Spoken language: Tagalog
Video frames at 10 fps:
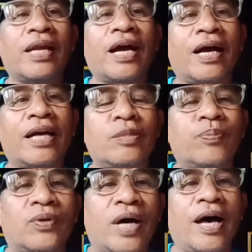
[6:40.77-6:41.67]
lang guys
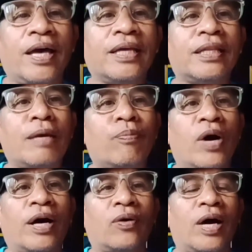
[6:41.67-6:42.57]
po ha, hindi po
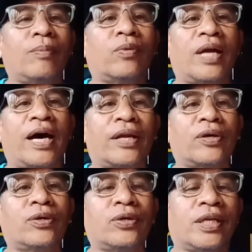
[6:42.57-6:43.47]
ako
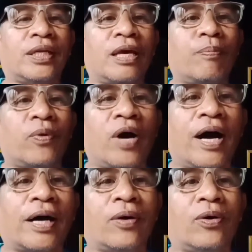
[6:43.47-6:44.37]
albularyo, hindi po
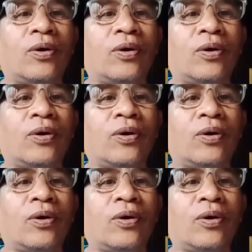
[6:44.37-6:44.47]
ako